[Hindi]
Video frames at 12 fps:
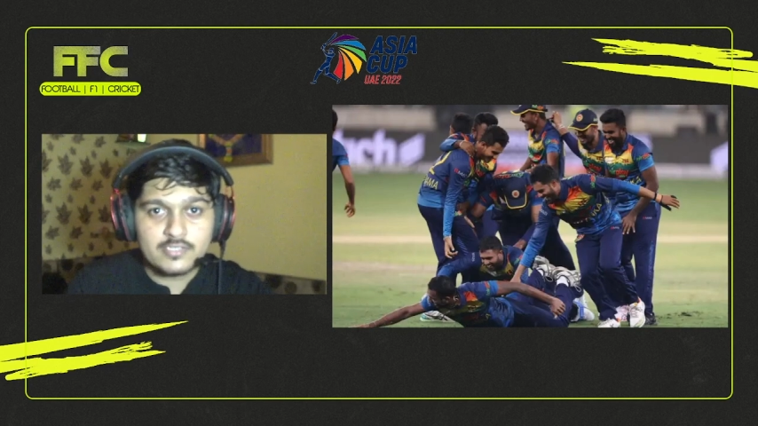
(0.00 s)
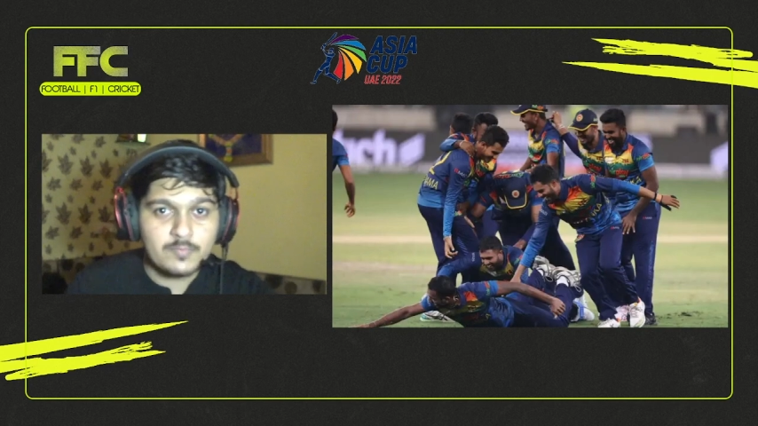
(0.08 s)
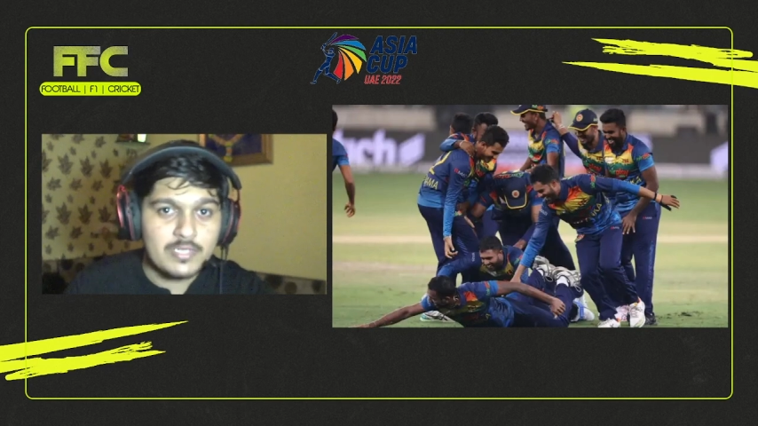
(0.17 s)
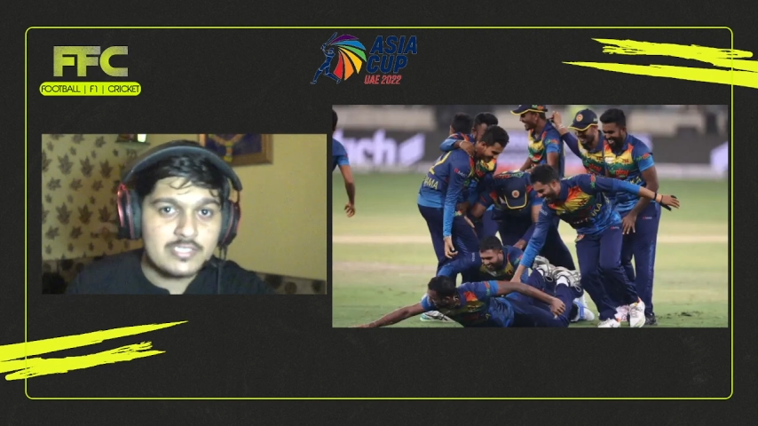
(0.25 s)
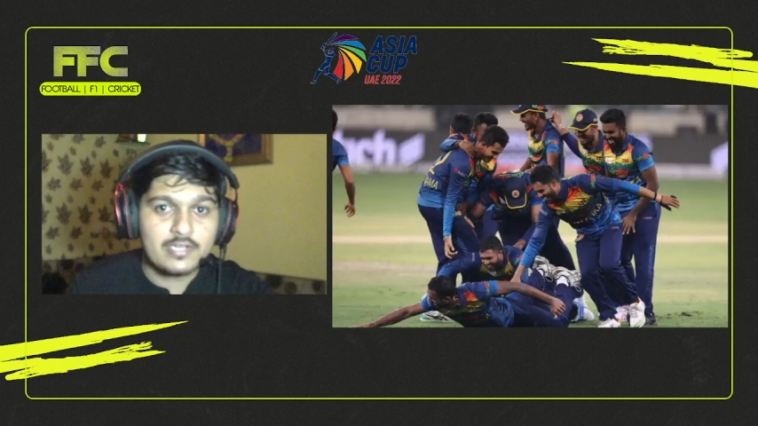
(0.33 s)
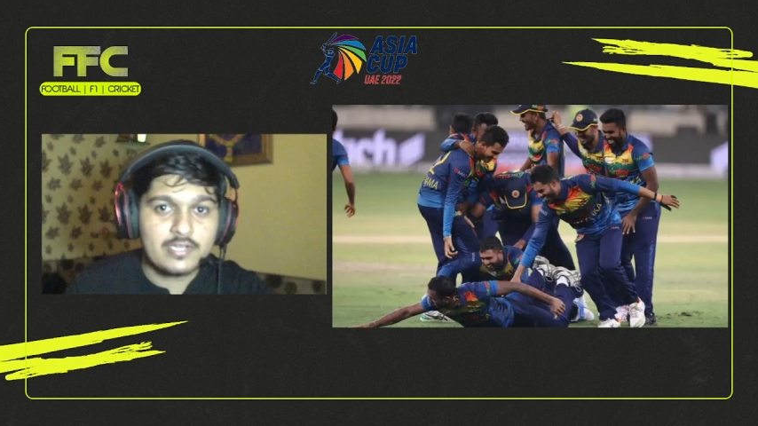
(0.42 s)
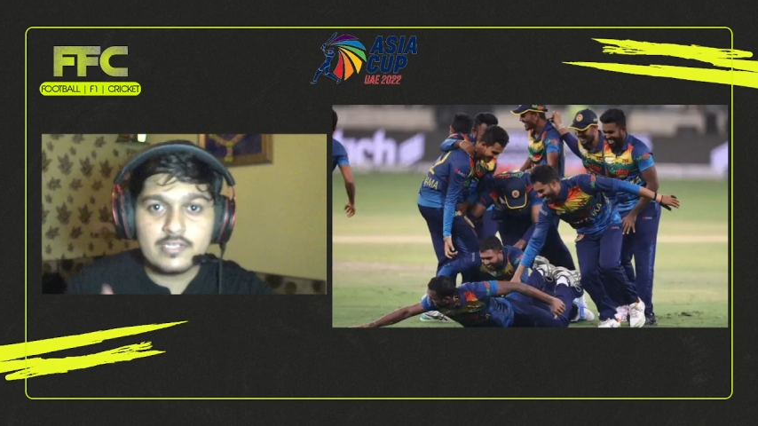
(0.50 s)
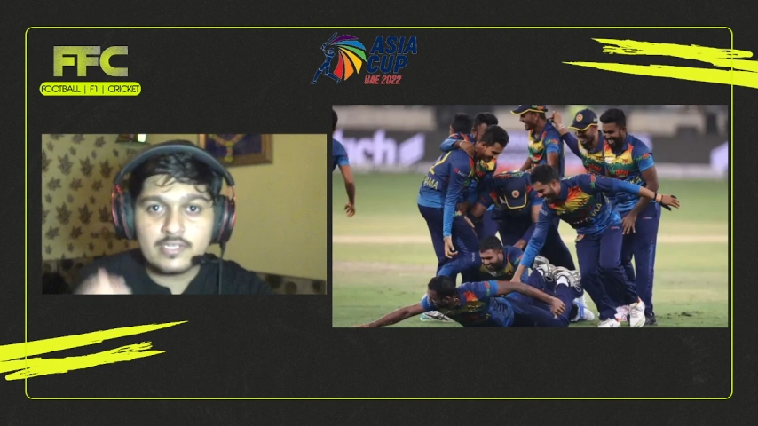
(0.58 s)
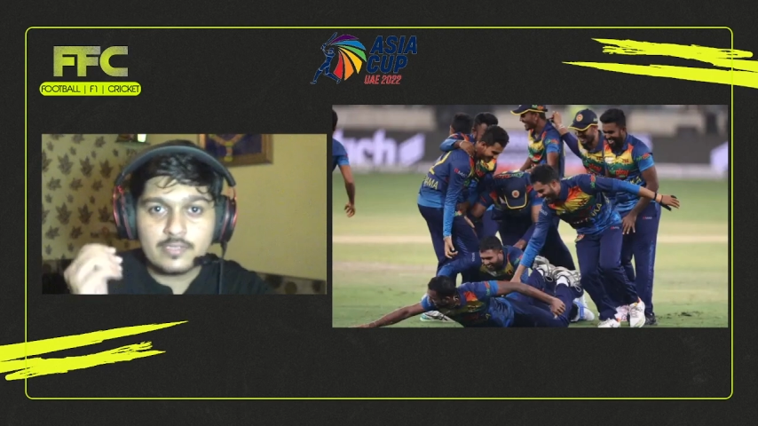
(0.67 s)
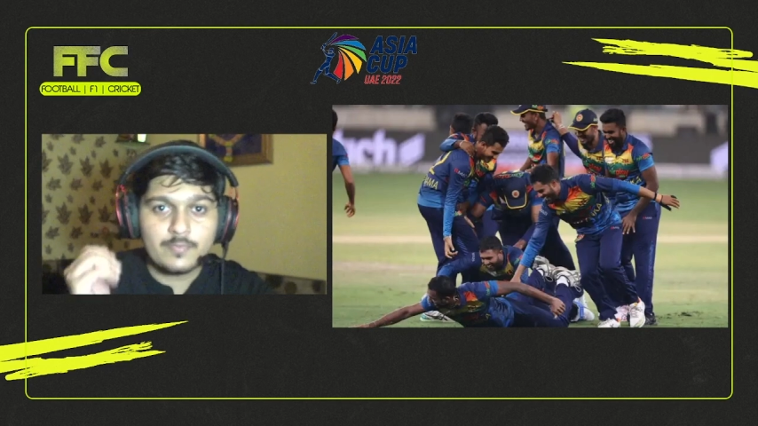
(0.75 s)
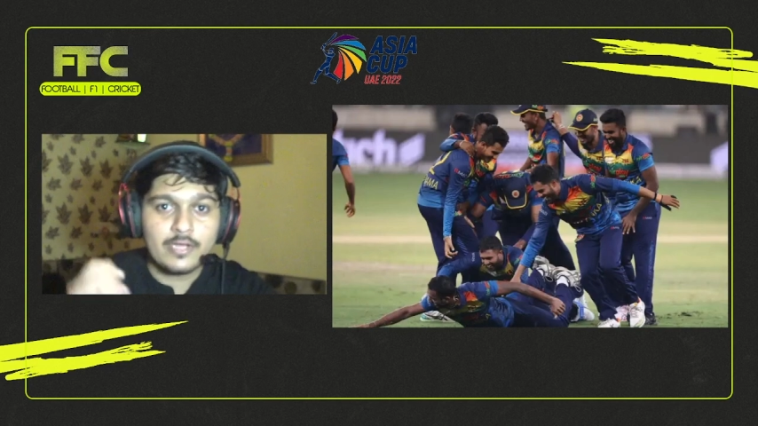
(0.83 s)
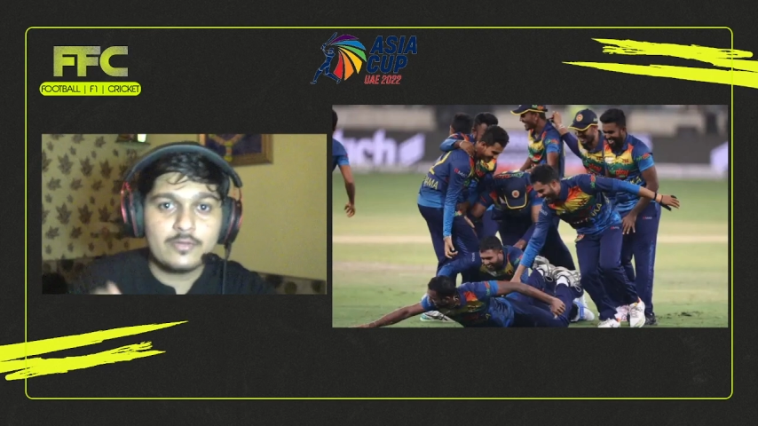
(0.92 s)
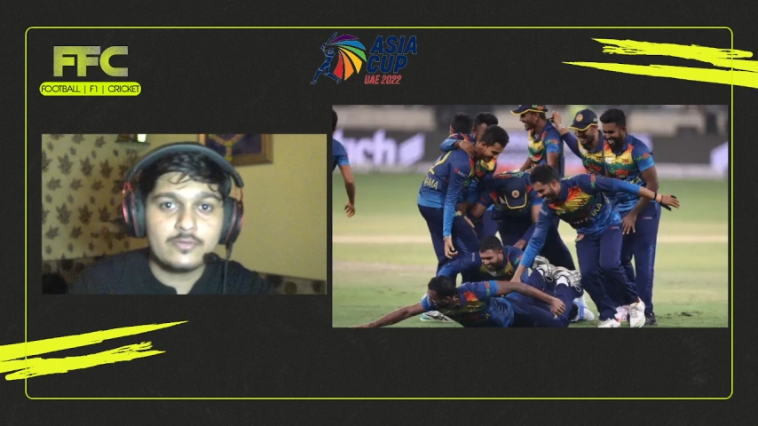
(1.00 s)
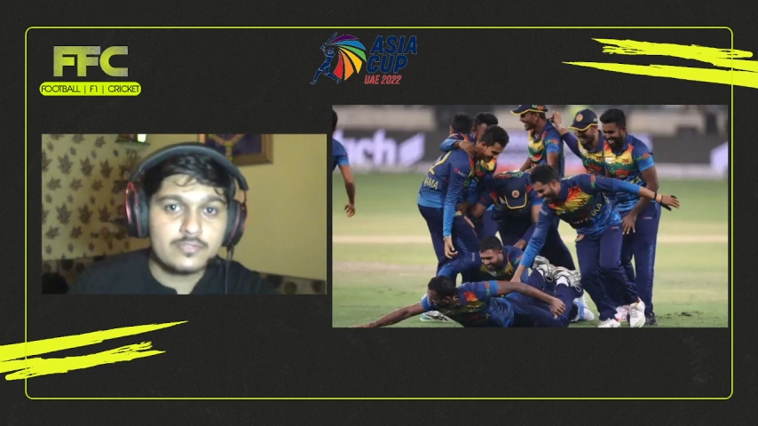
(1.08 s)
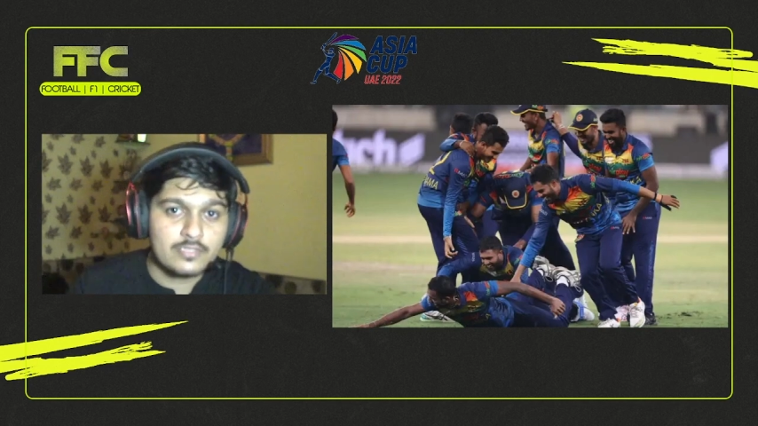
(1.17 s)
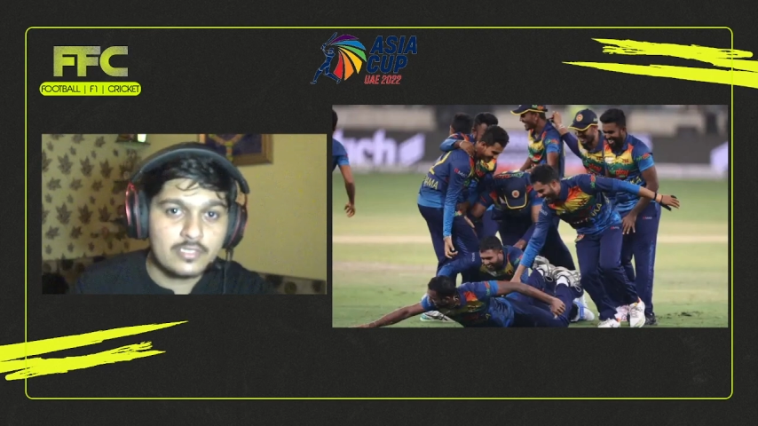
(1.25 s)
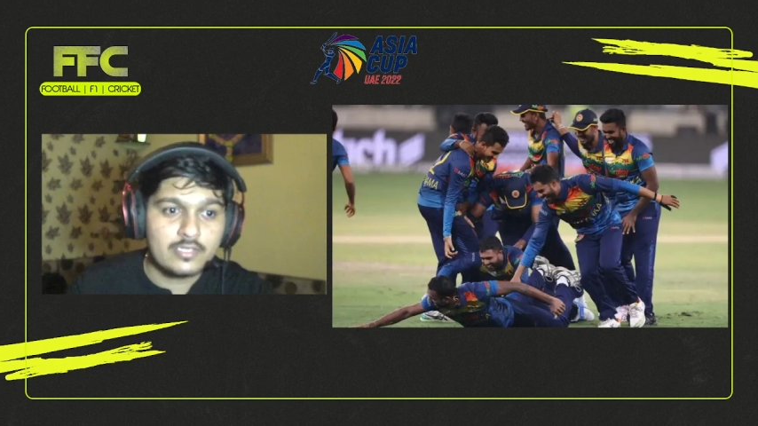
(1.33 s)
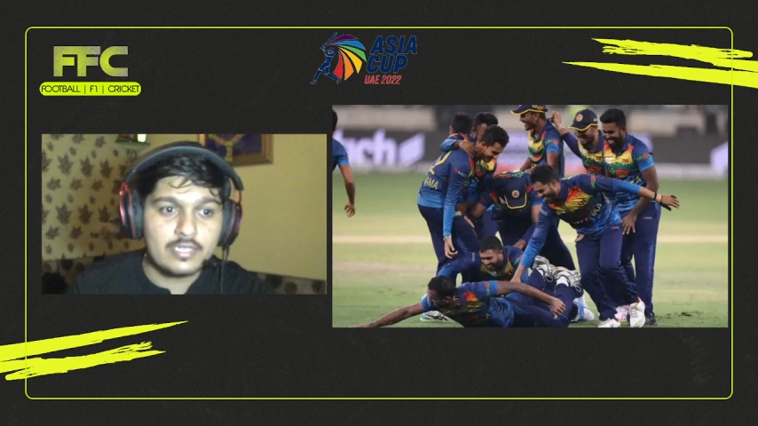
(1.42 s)
बचा ली कि भाई
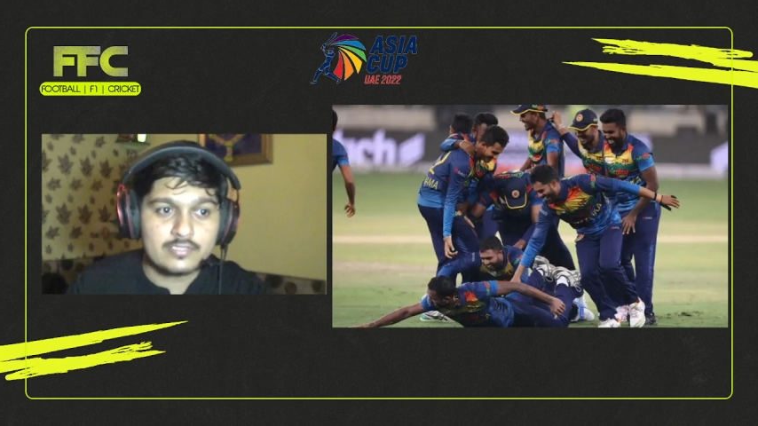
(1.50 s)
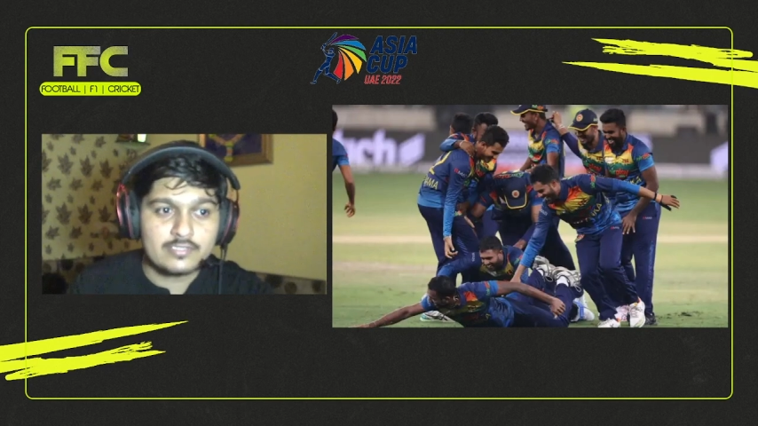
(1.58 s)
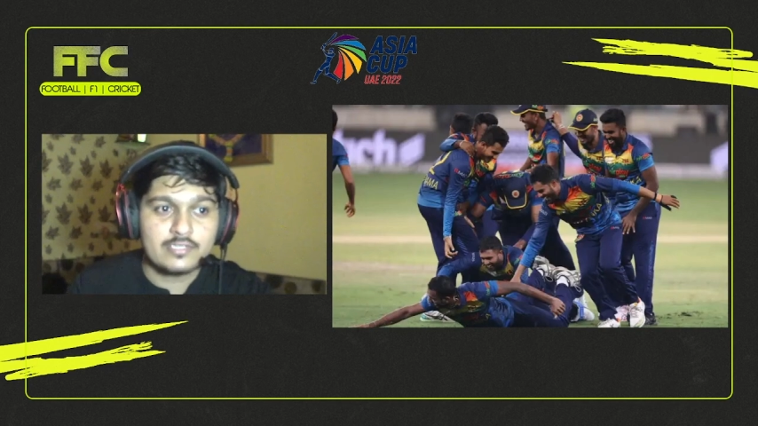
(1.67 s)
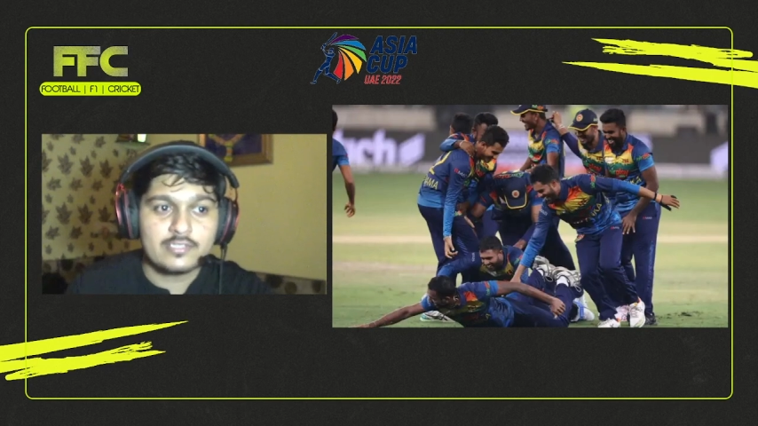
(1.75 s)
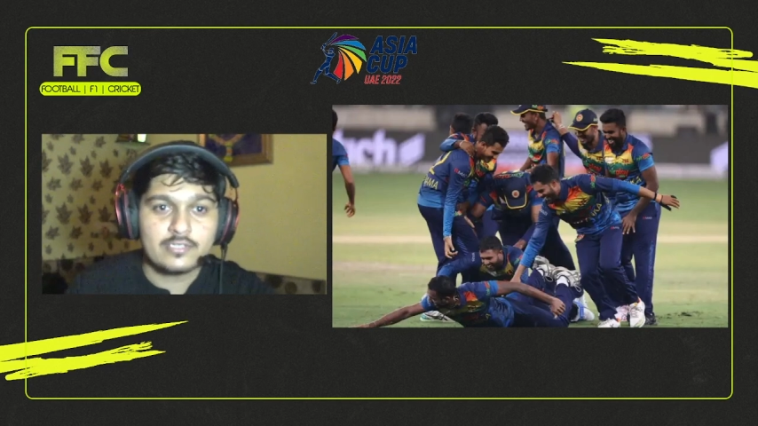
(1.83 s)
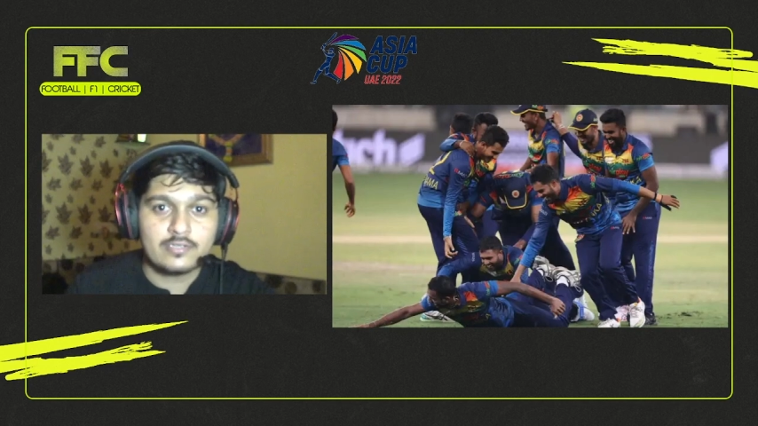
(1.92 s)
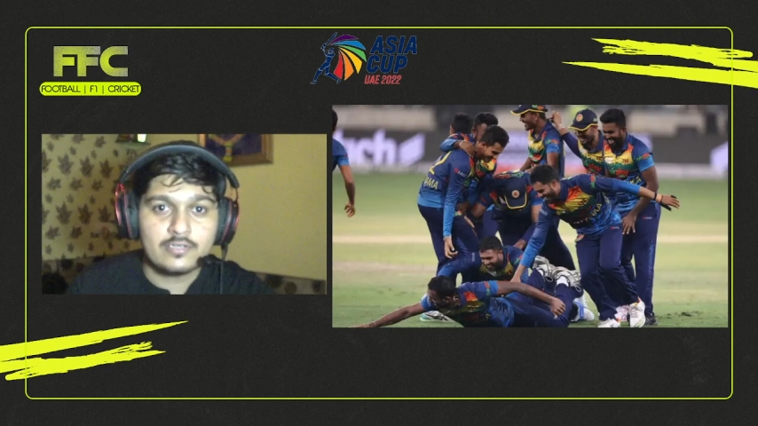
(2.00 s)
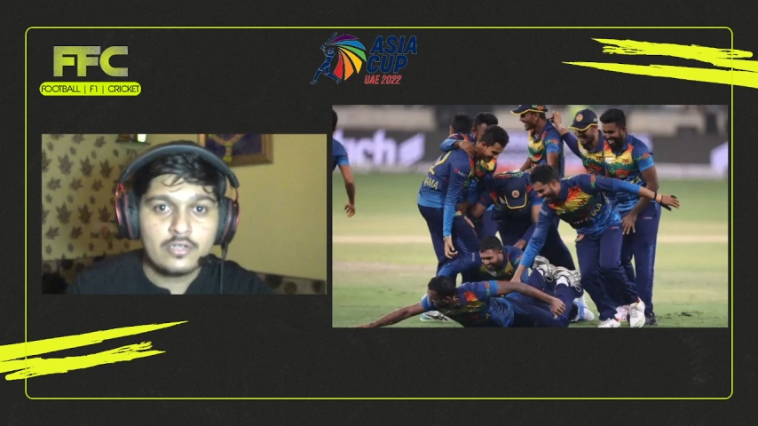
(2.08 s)
उसने एक साइड से